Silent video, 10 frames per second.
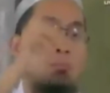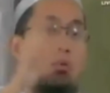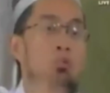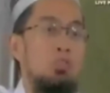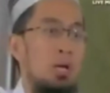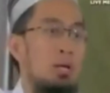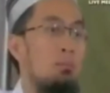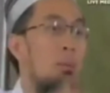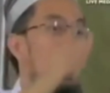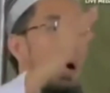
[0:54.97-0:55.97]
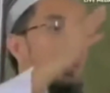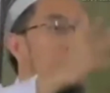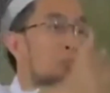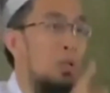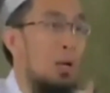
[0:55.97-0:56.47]
Musa
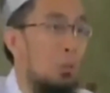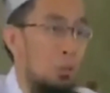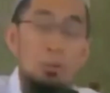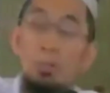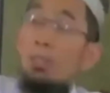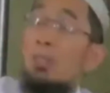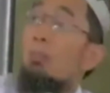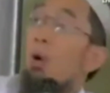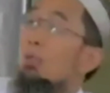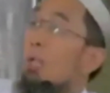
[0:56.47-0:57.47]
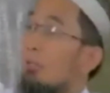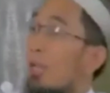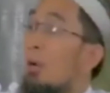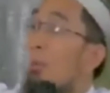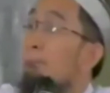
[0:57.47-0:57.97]
menghadap Fir'aun mau
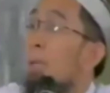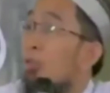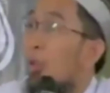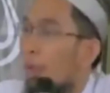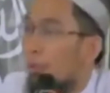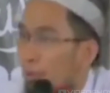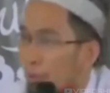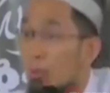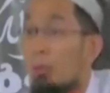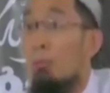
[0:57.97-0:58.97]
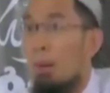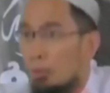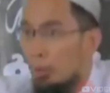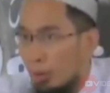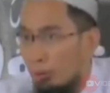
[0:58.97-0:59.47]
datang berdoa dulu
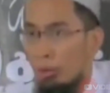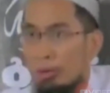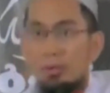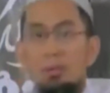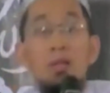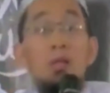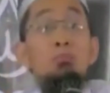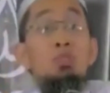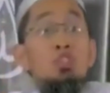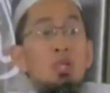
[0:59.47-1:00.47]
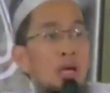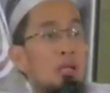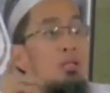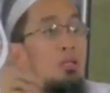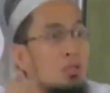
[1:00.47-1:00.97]
baru dikabulkan Rabbi
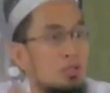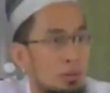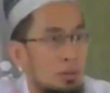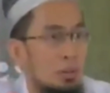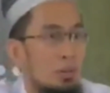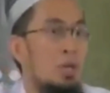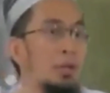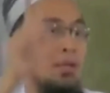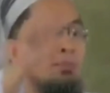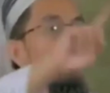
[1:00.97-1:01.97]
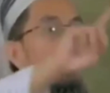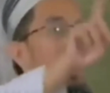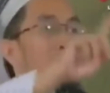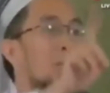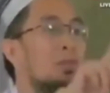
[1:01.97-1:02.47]
syahli sadri Nabi
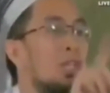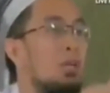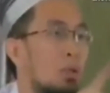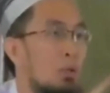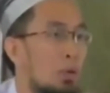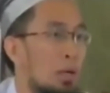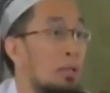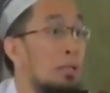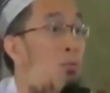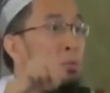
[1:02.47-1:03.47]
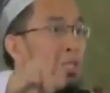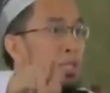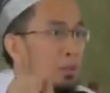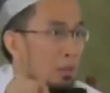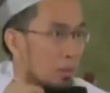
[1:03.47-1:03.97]
Muhammad tidak berdoa
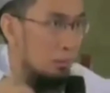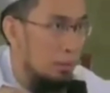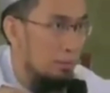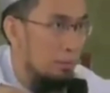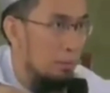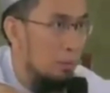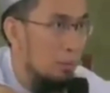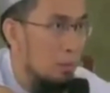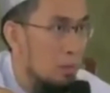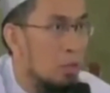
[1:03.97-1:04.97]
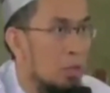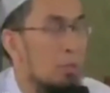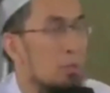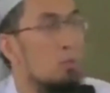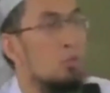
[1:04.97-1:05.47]
diberikan Allah
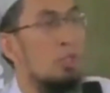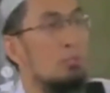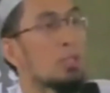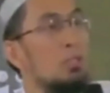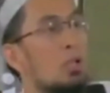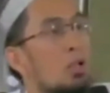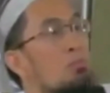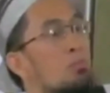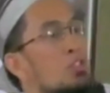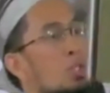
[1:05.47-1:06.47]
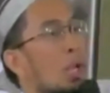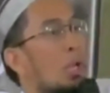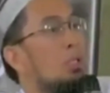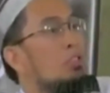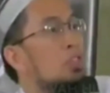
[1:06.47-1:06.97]
Nabi Musa minta Rabbi
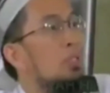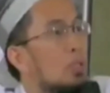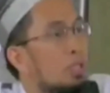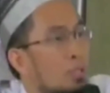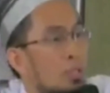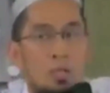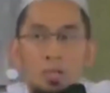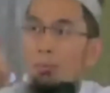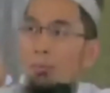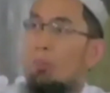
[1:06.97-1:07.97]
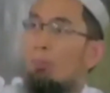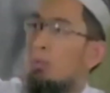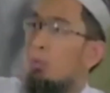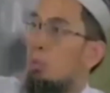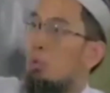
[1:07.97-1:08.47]
syahli sadri Nabi
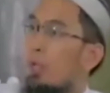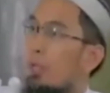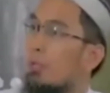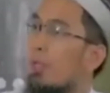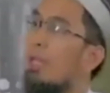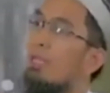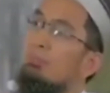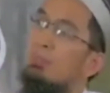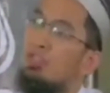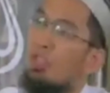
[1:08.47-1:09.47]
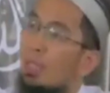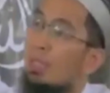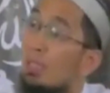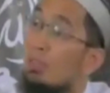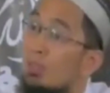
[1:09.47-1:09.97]
Muhammad turun ayat alam nasrah
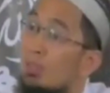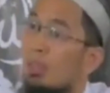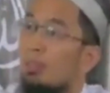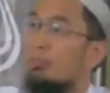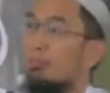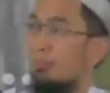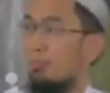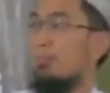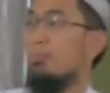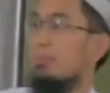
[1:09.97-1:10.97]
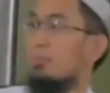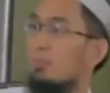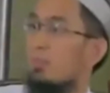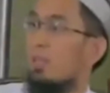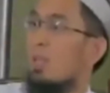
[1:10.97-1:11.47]
laka sadrak
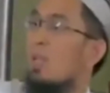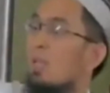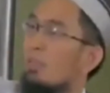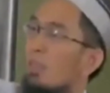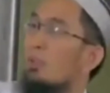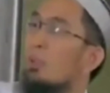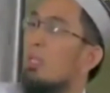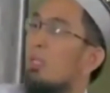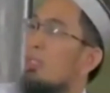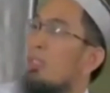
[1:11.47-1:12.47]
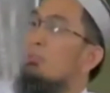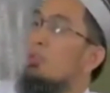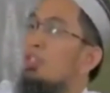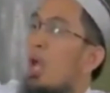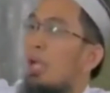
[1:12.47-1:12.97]
karena itulah ketika
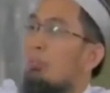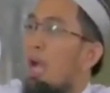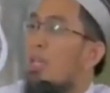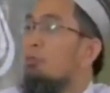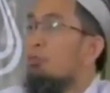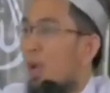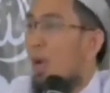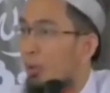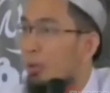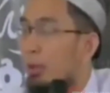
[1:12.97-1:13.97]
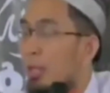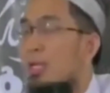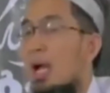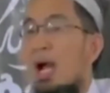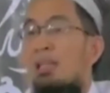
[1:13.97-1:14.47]
Musa akan menghadap Fir'aun
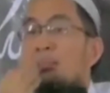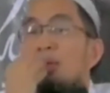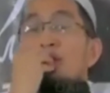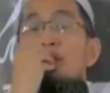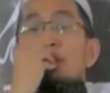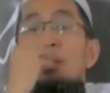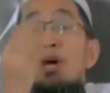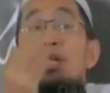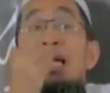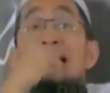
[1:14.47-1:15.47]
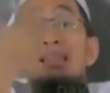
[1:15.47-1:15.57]
yang hanya melontar beliau dengan